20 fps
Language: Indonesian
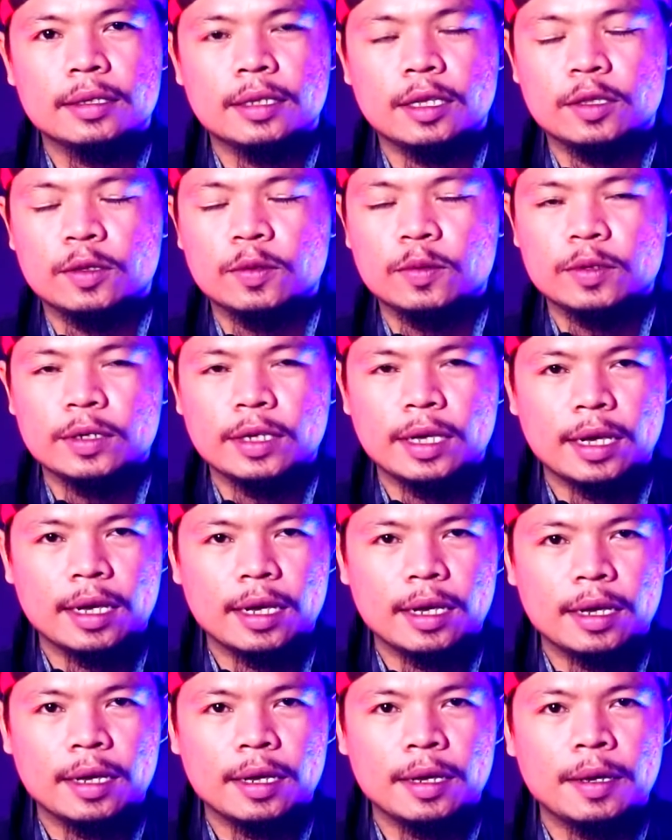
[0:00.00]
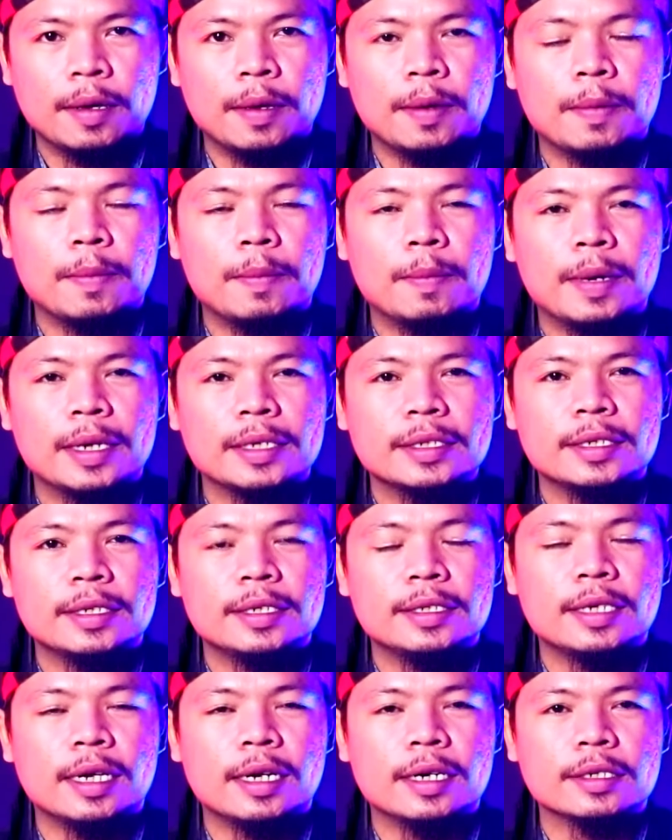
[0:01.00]
tentunya
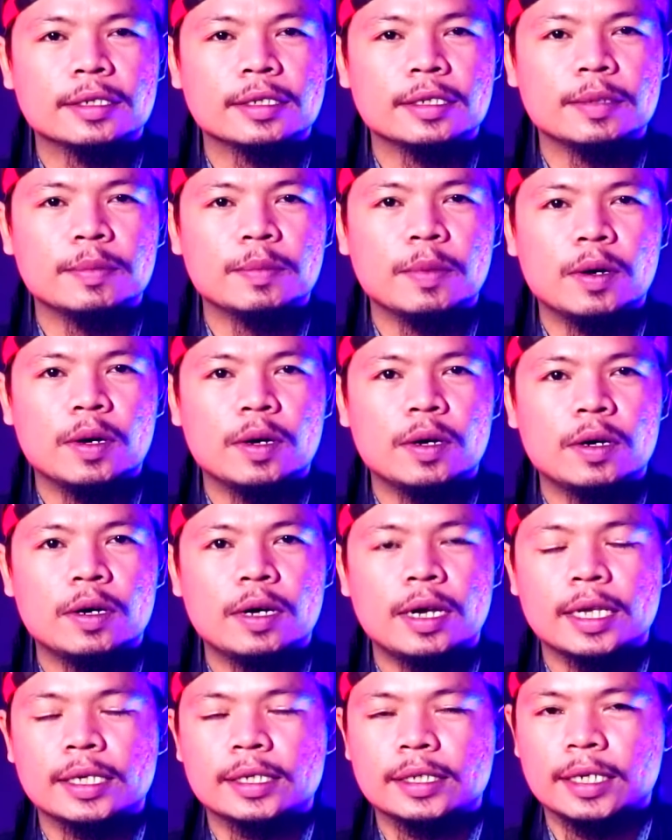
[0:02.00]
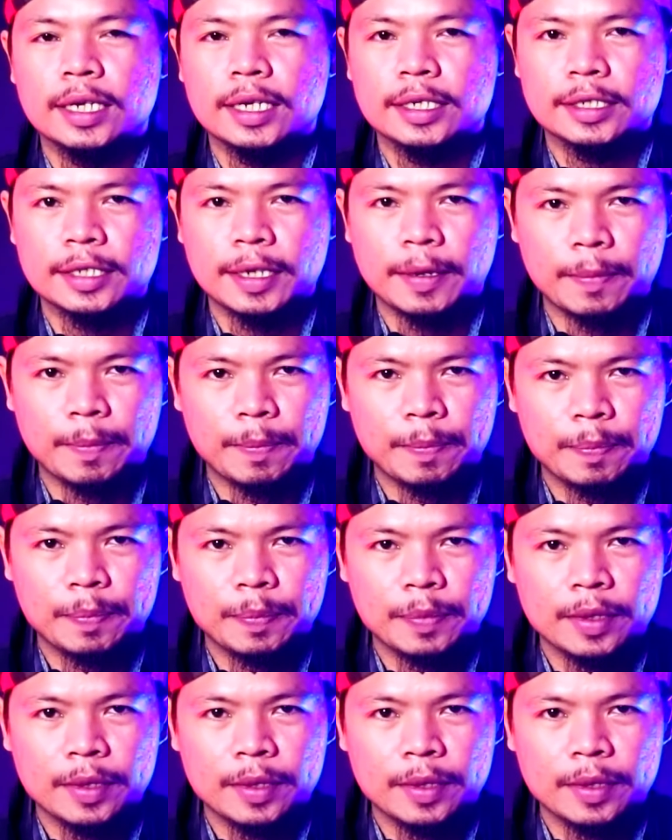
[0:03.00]
masih di channel Simo SDSM.